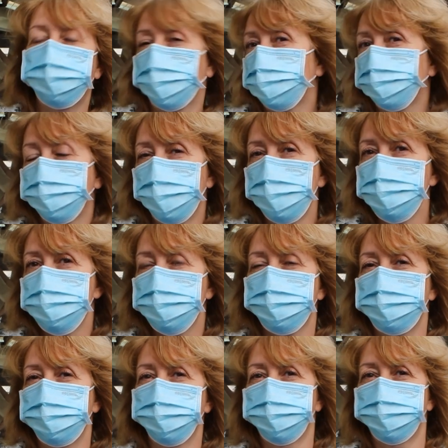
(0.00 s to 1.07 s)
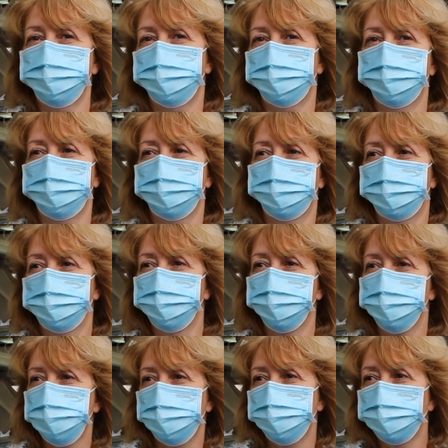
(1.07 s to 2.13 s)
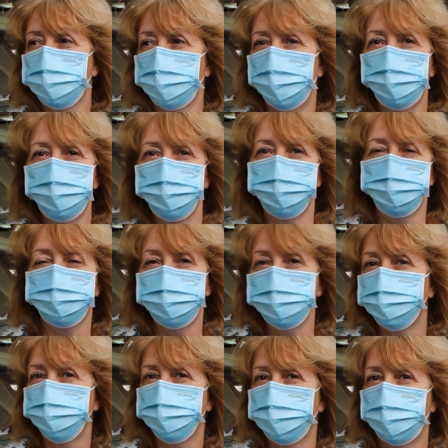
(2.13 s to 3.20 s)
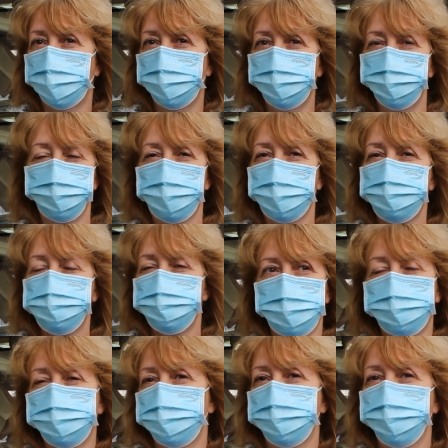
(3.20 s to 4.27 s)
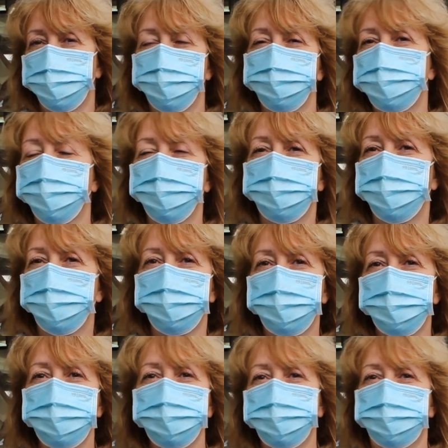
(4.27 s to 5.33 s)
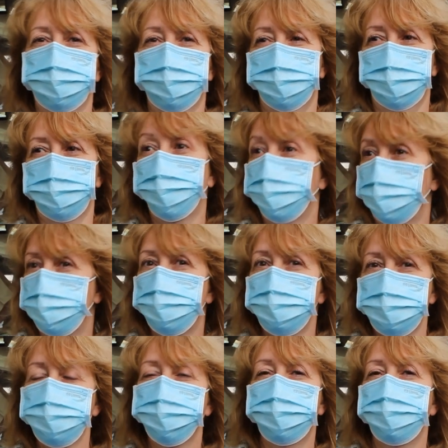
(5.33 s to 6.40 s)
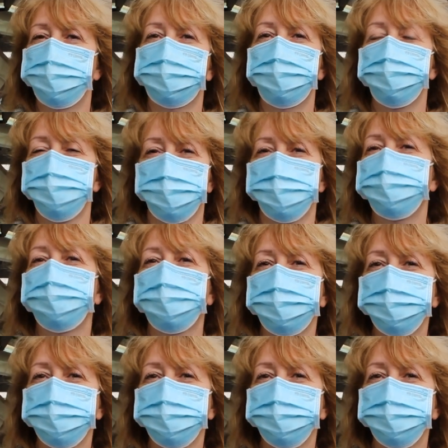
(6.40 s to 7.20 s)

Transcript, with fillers: Être faire toi, c'est... Euh, euh, manger local, vivre local, respecter euh, l'environnement euh, et prendre les plaisirs que la ville nous